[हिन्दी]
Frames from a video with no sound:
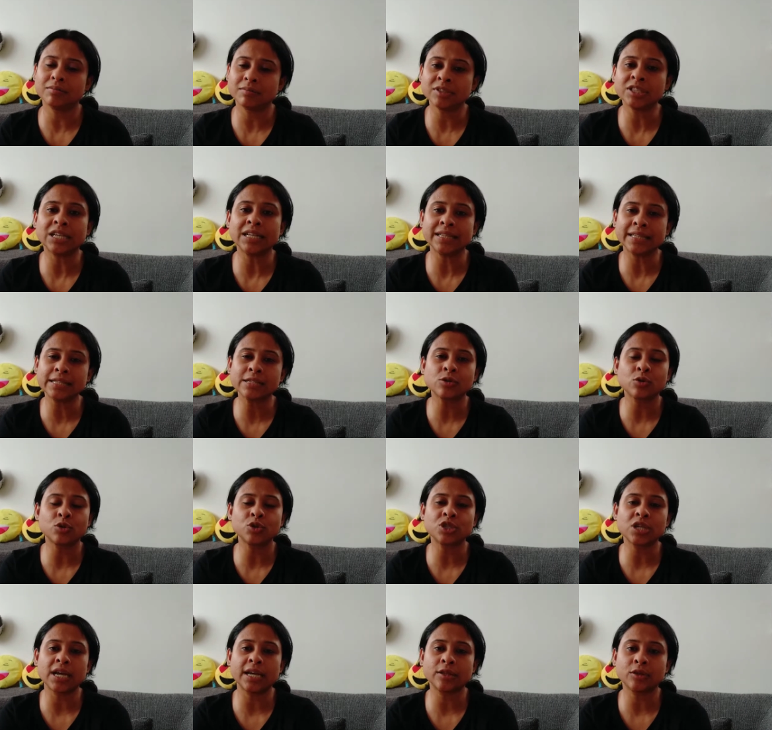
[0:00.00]
जल्दी सो
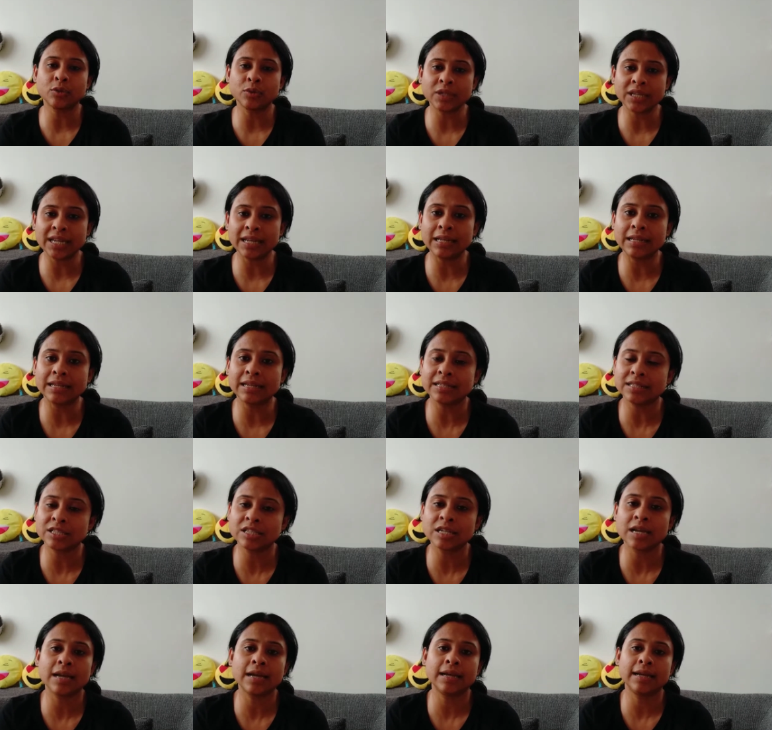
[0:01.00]
जाए तो उनके लिए
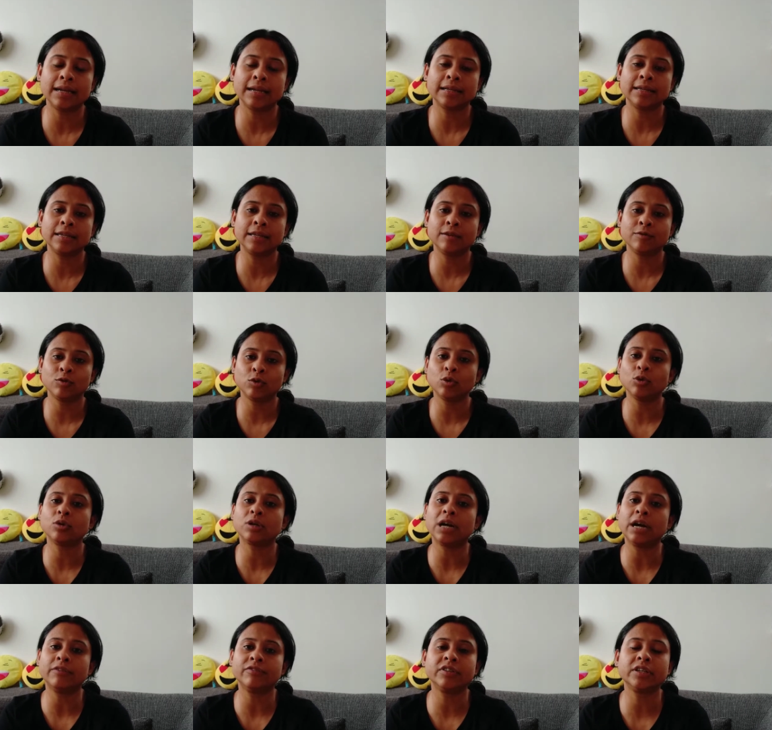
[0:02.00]
अच्छा है कि वो
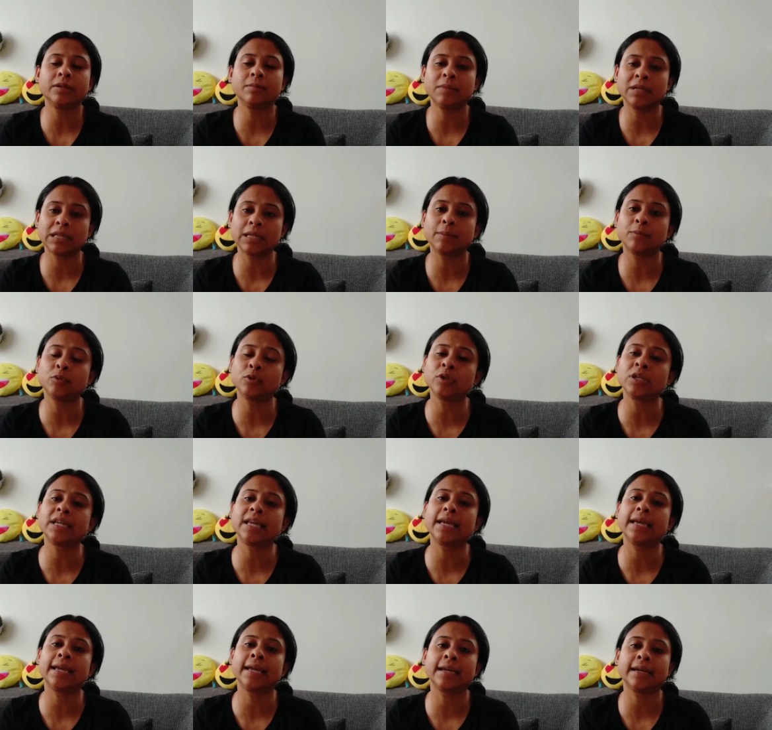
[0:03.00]
काफ़ी मतलब उनके
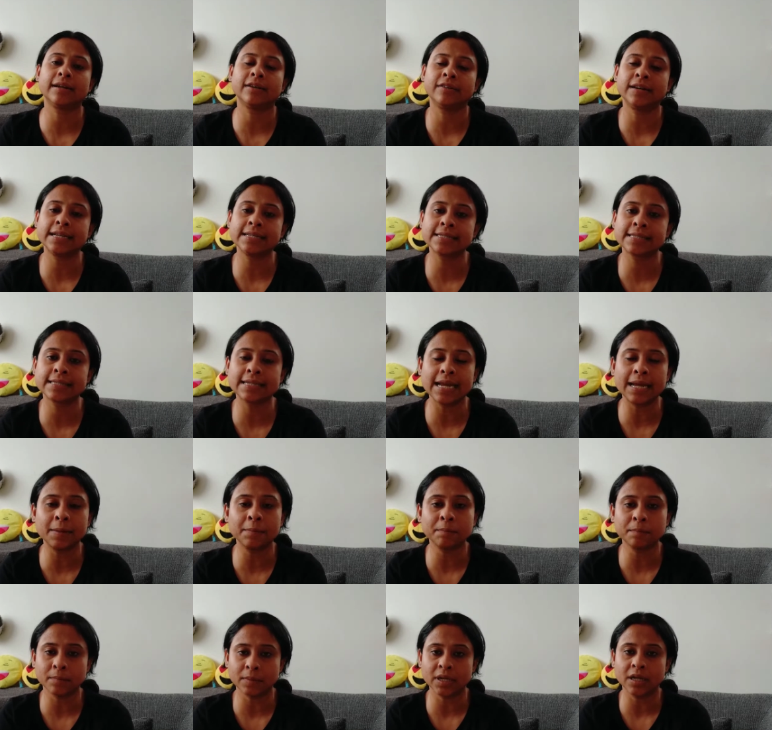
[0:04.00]
एक रेस्ट टाइम
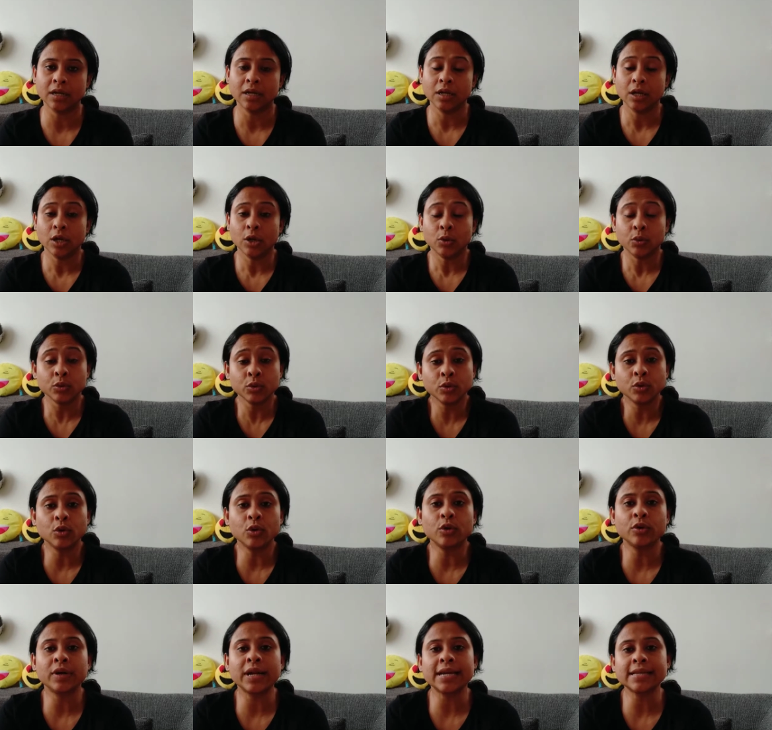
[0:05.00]
उनको
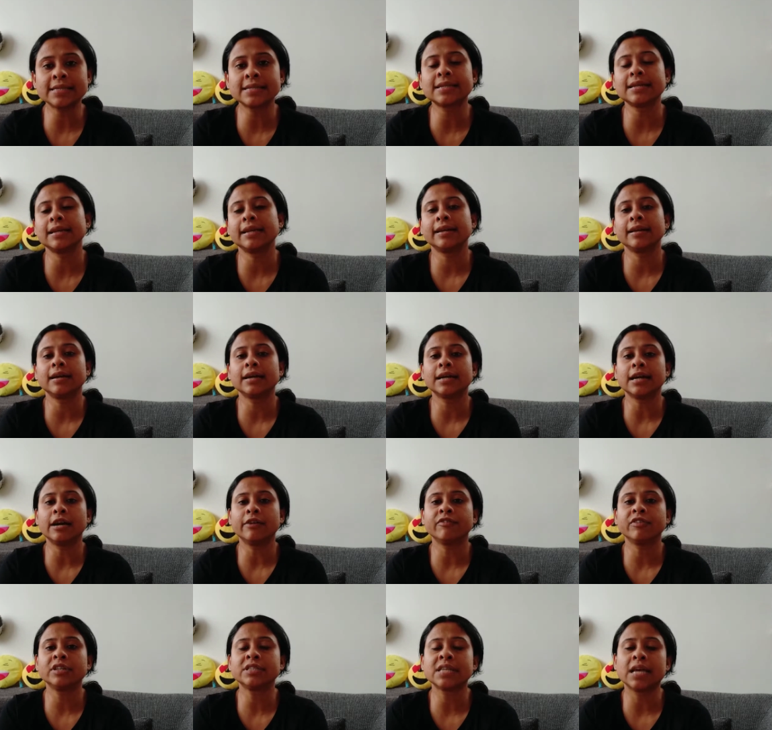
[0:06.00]
रेस्ट लेना
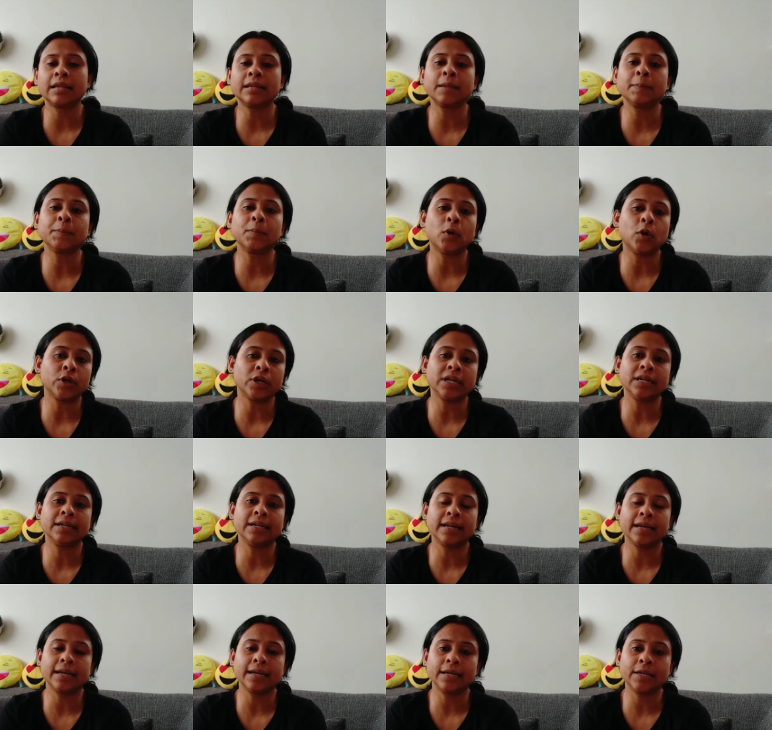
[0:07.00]
काफ़ी ज़्यादा इम्पॉर्टेंट
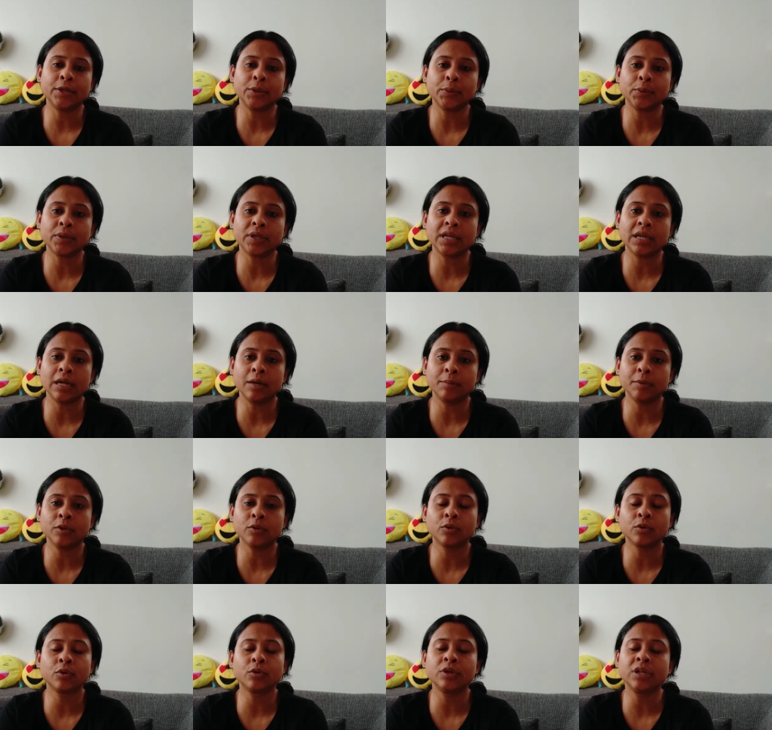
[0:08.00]
है क्योंकि अभी
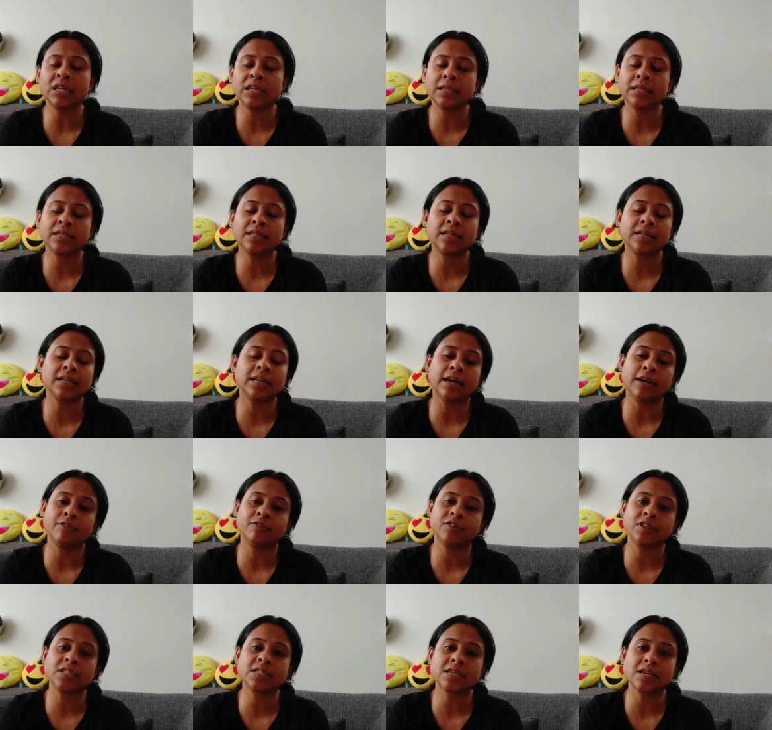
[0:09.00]
उनको नींद की
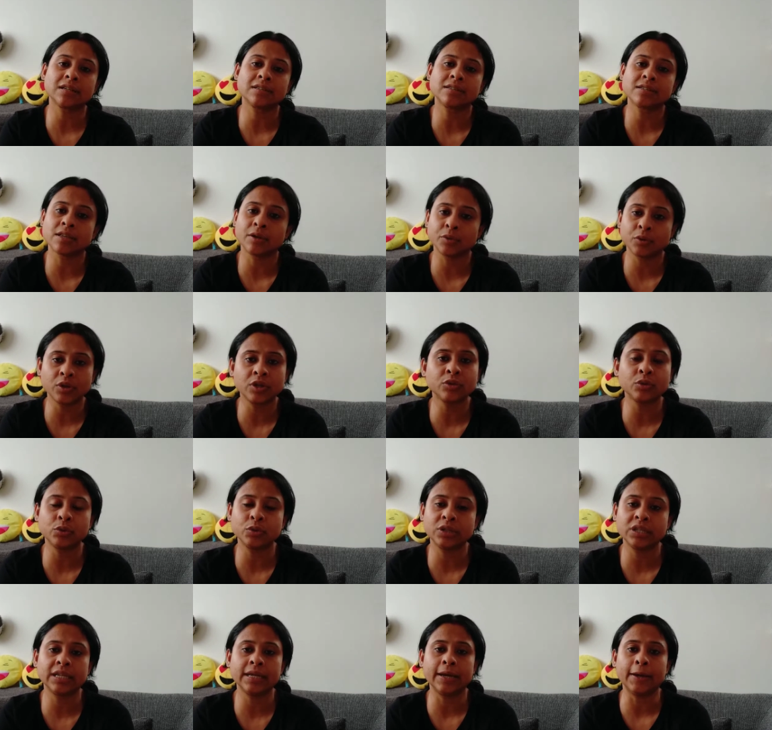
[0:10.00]
काफ़ी सख्त ज़रूरत
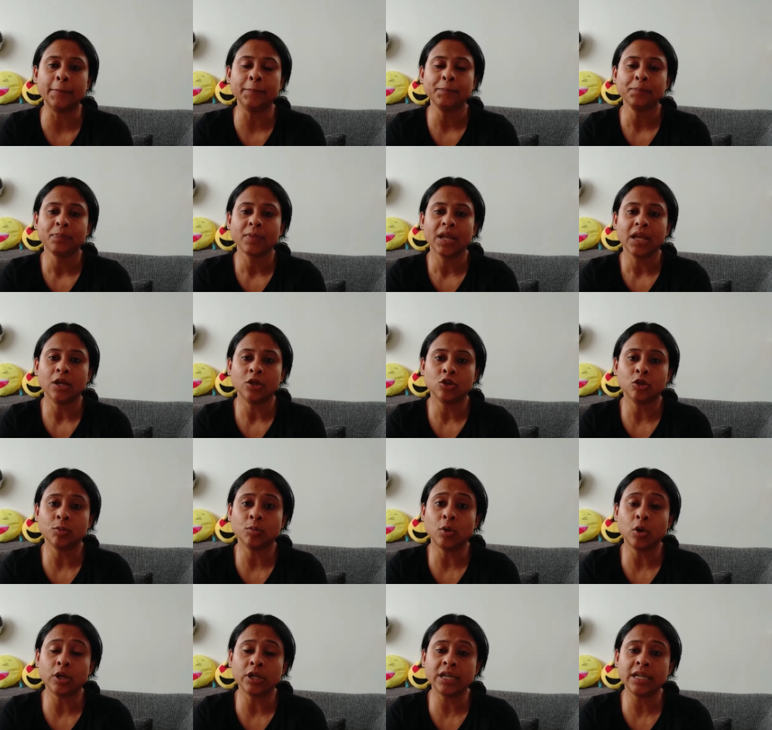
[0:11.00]
होती है तो
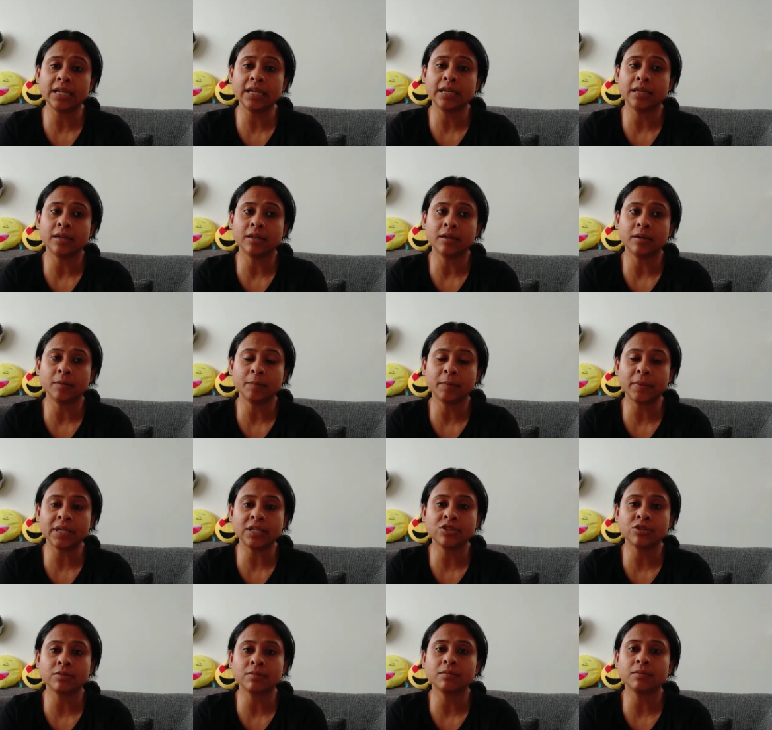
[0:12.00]
बॉडी पे
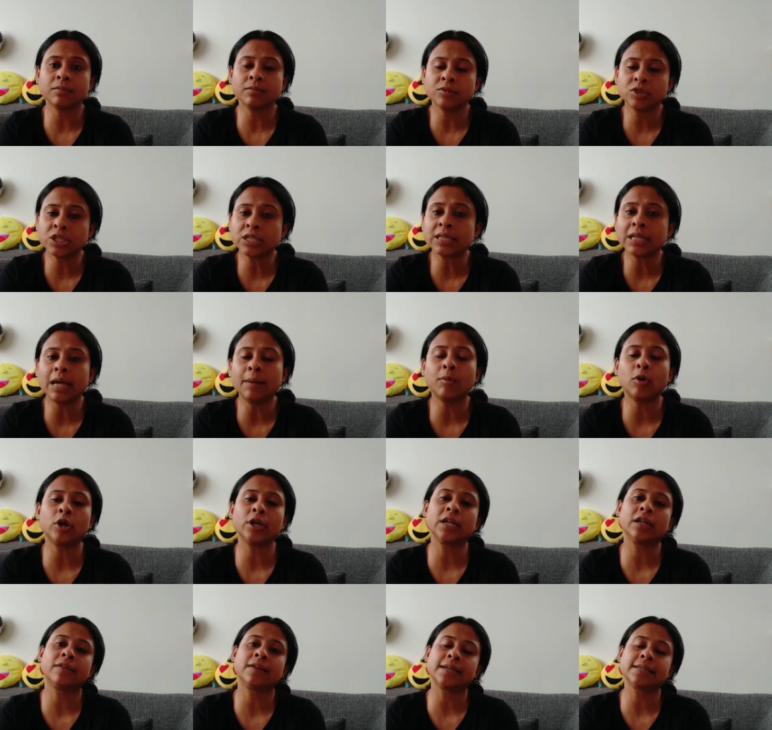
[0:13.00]
जितना
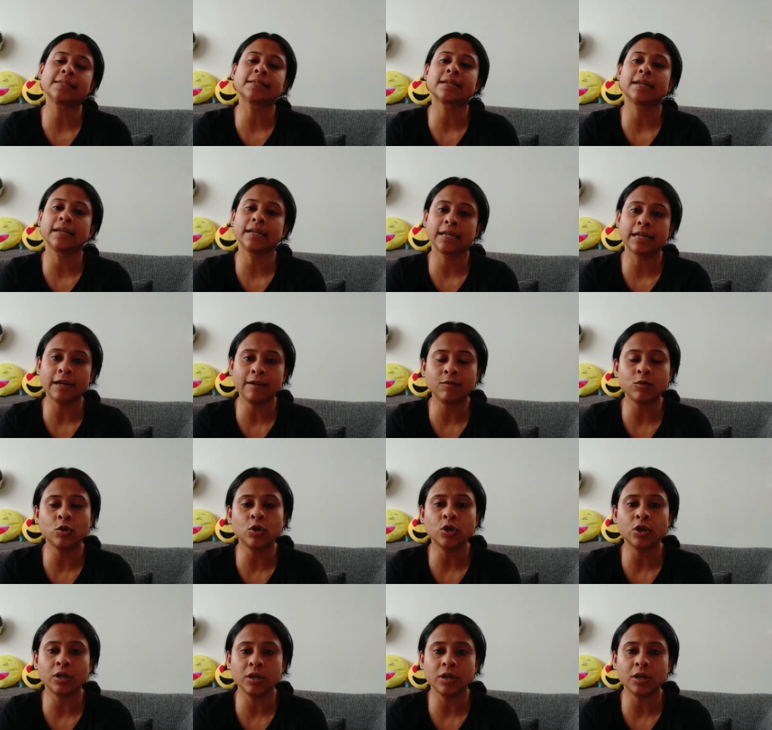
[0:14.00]
बॉडी रेस्ट करेगा वो